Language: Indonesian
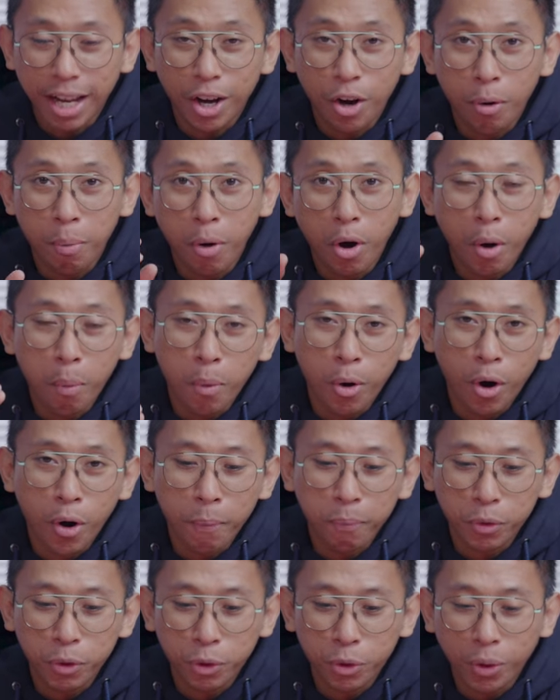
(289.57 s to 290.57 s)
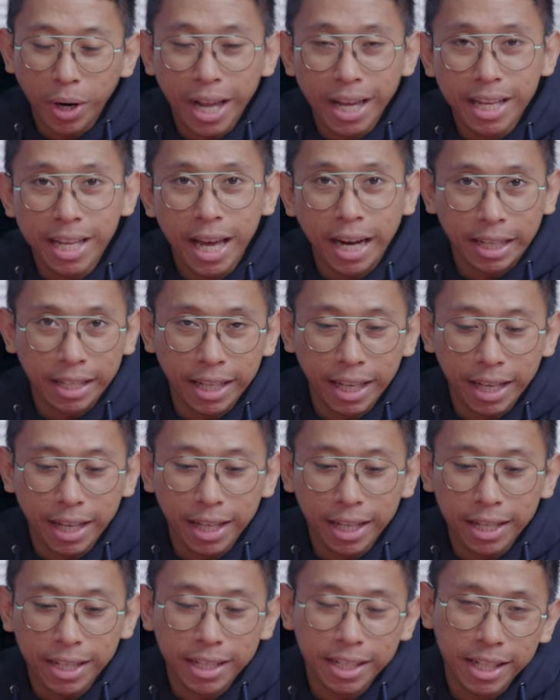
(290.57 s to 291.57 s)
nah ngomong-ngomong untuk
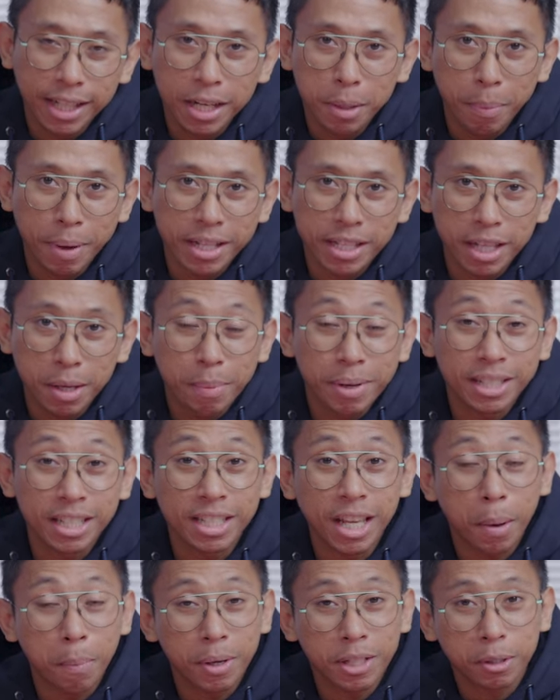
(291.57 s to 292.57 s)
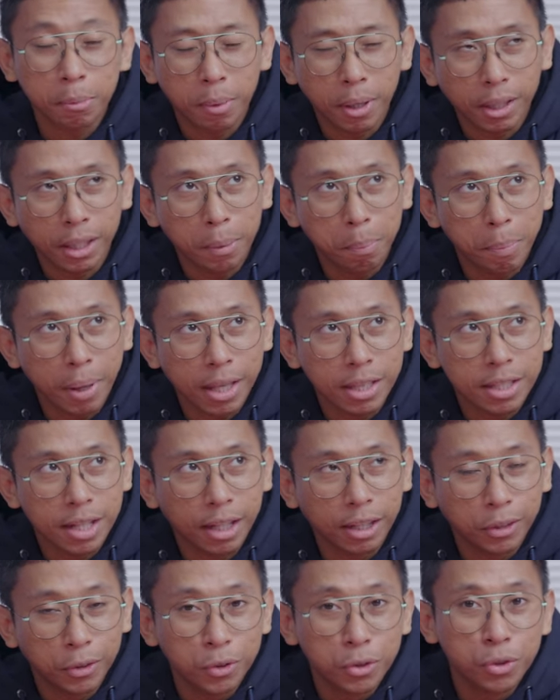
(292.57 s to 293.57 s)
layarnya dia dimensinya masih sama seperti
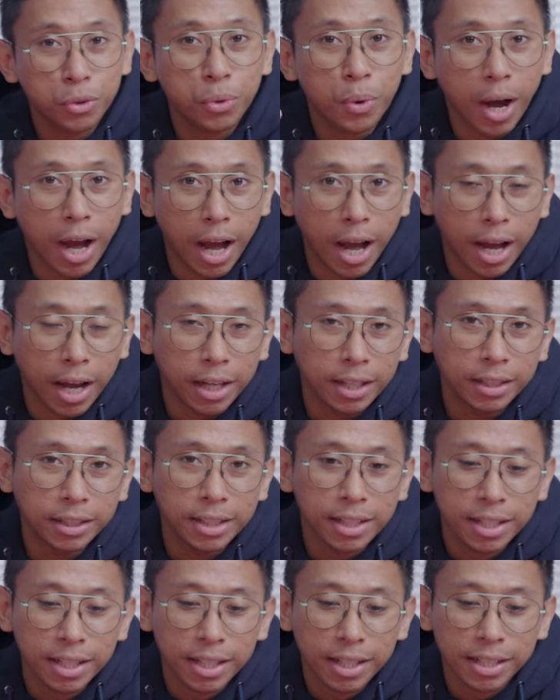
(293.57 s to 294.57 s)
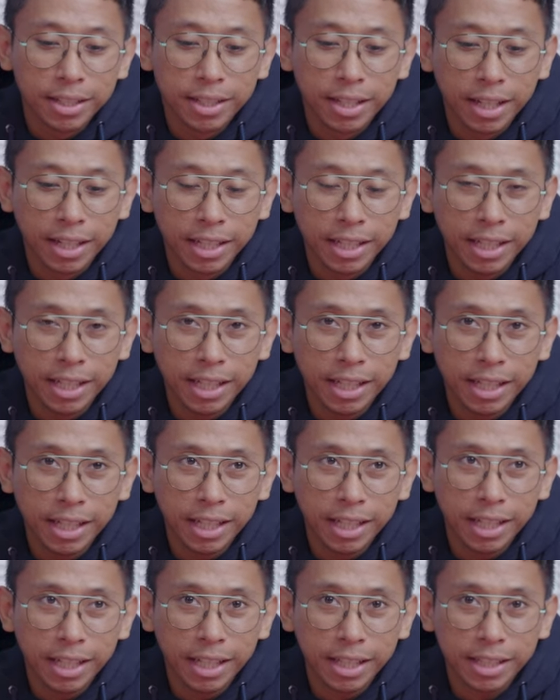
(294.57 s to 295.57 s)
Pixel 7a. Jadi
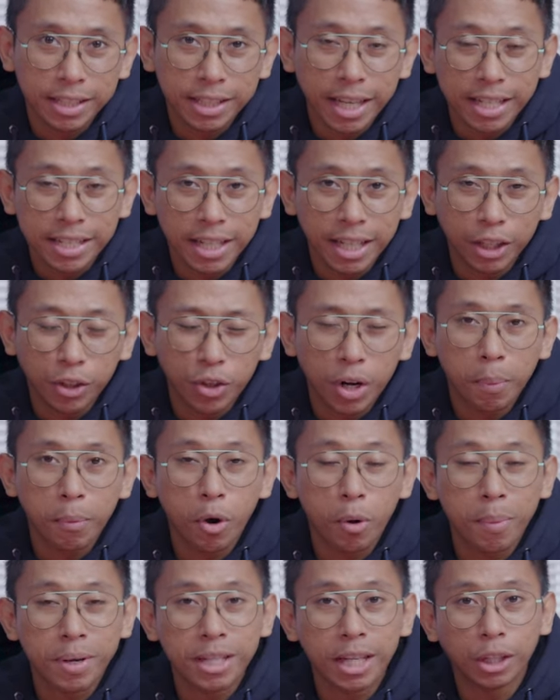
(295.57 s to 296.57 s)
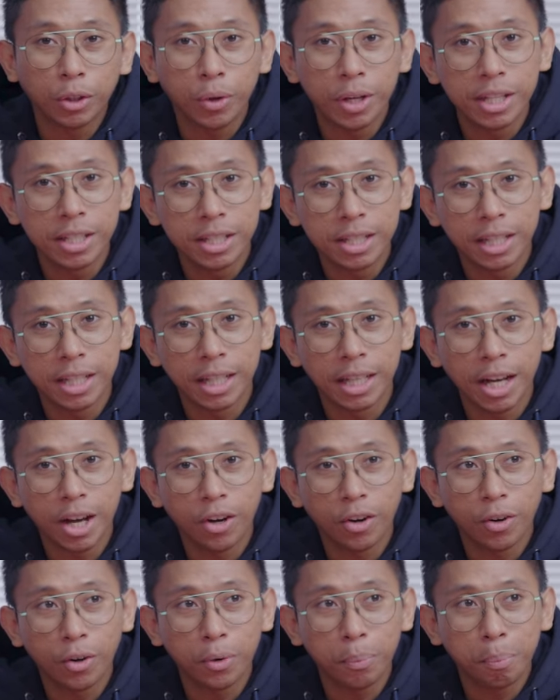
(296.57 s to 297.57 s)
eh, size-nya itu 6,1 inci.
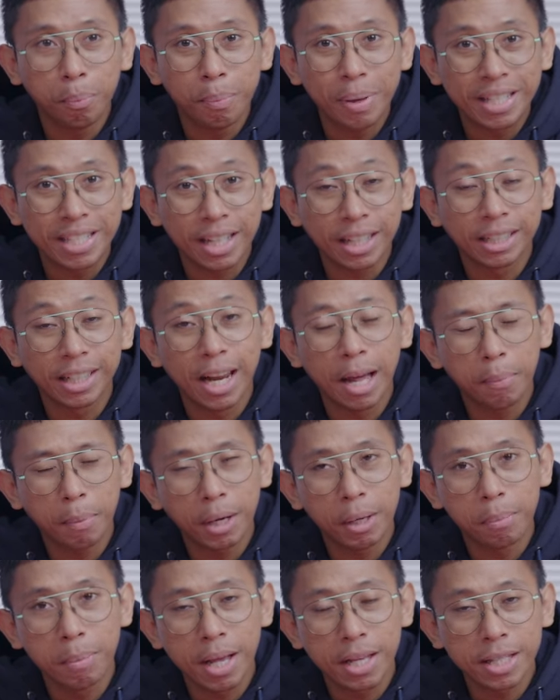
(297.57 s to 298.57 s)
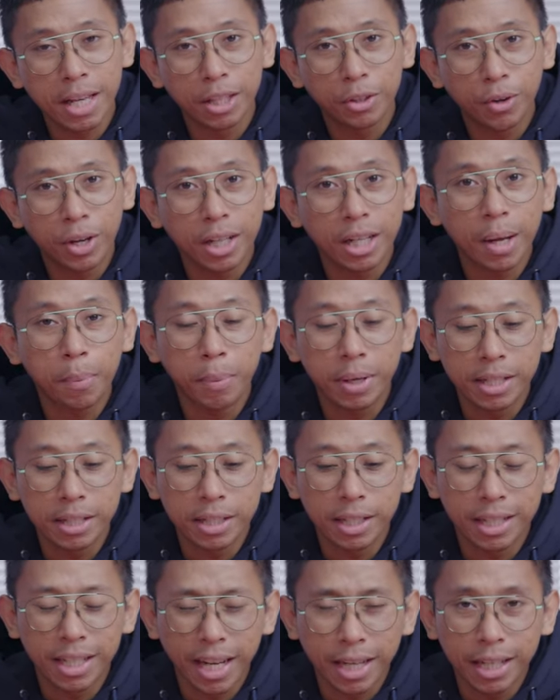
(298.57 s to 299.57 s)
Kalau Pixel 8 biasa itu kan 6
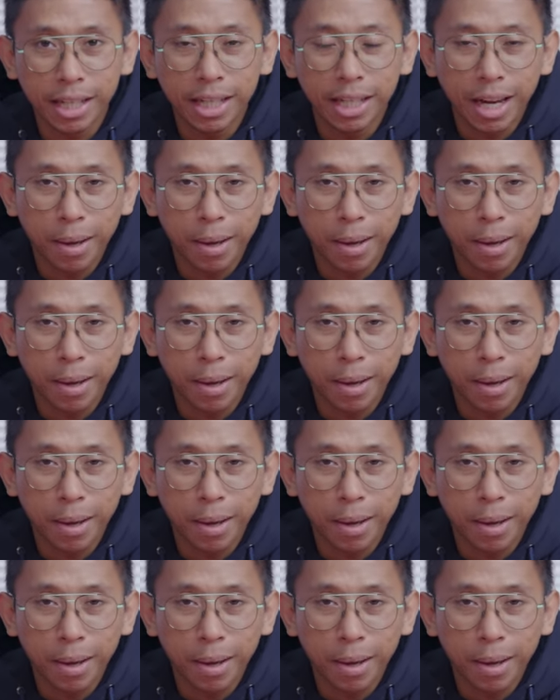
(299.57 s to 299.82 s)
inci. Nah, ini